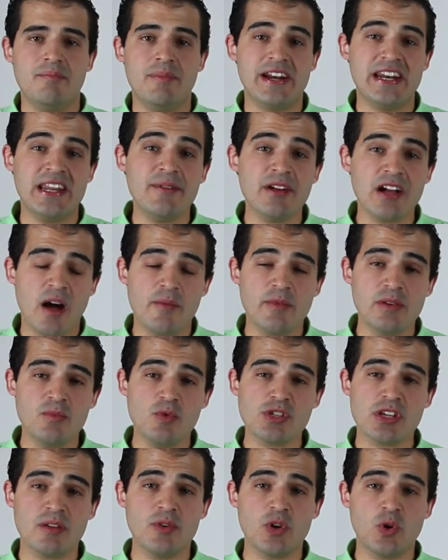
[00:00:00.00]
برنامج عمرو
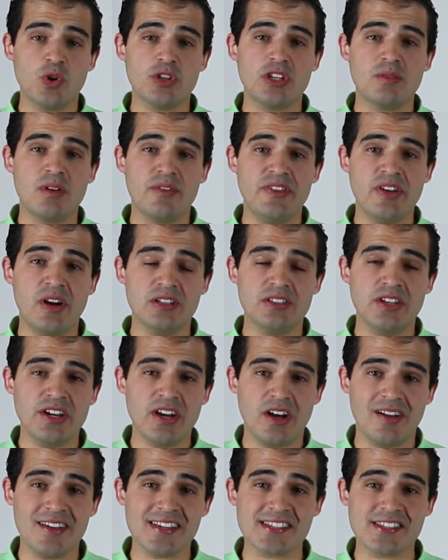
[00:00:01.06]
موسى من كتر ما فيه قضايا
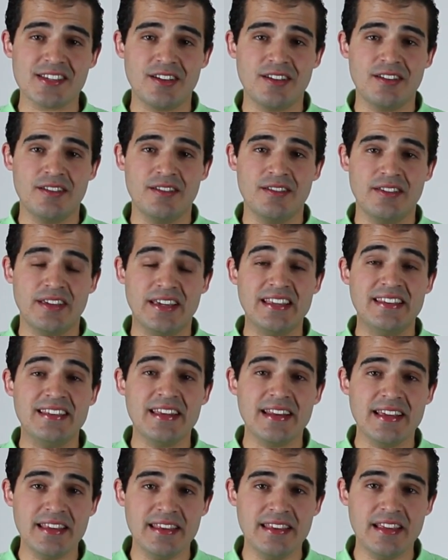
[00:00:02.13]
خاصه كتير
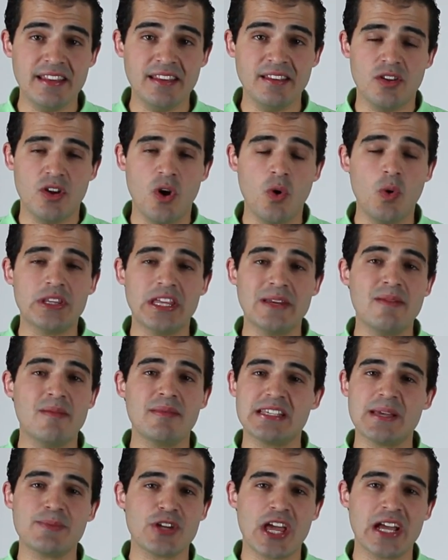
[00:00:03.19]
جدا هو تقريبا ما
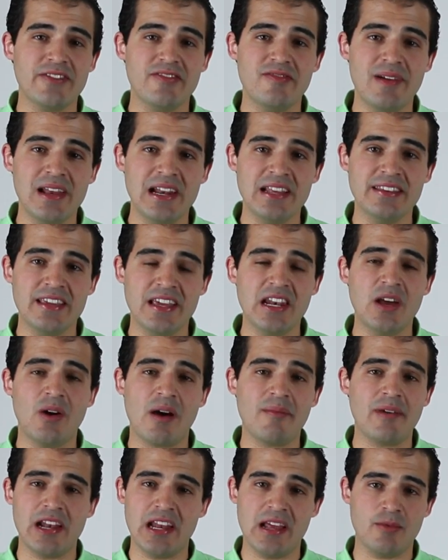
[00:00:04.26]
سابش حاجه في البلد الا
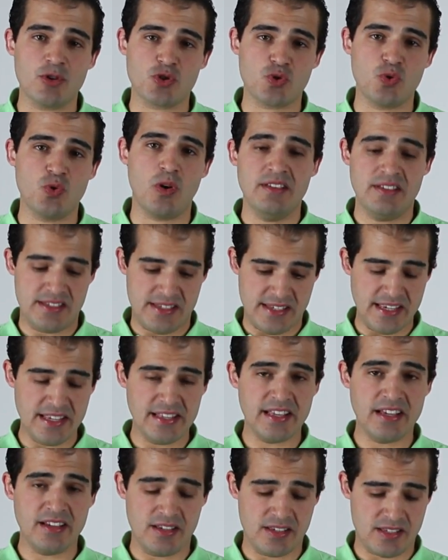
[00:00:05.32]
وعمل عليها مشروع
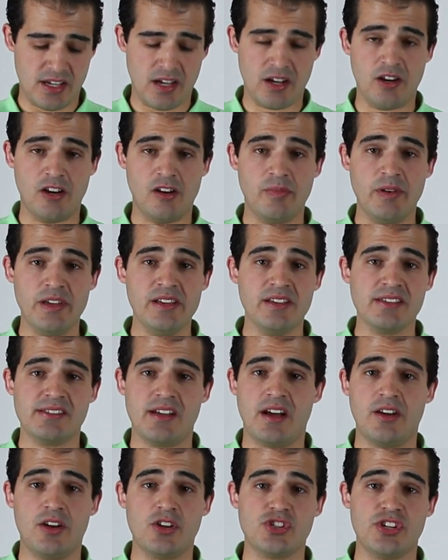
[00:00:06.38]
سينا الصحراء الغربيه
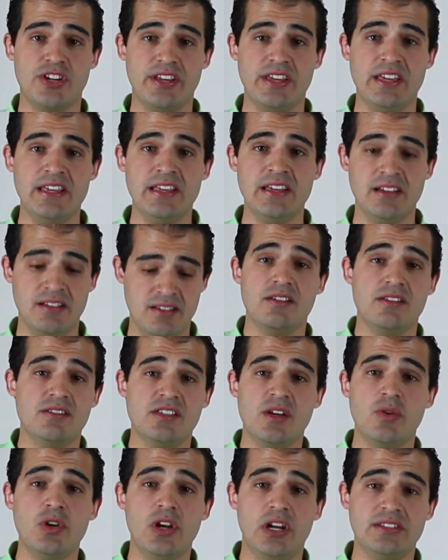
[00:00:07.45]
الصحراء الشرقيه
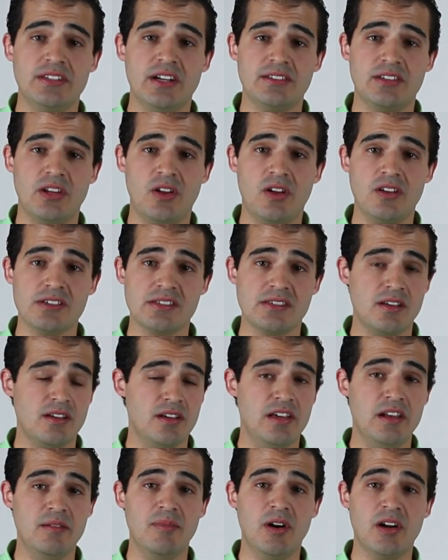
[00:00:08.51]
ذوي الاحتياجات الخاصه
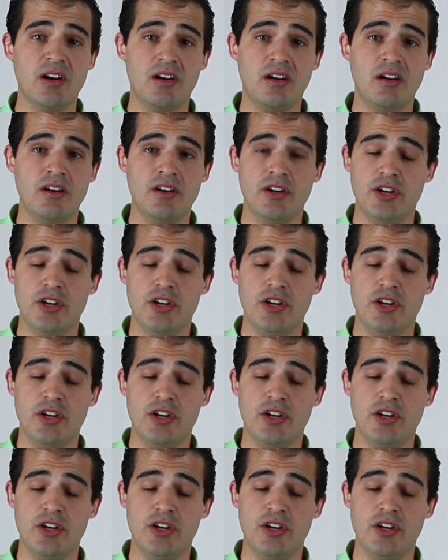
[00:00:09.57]
المراه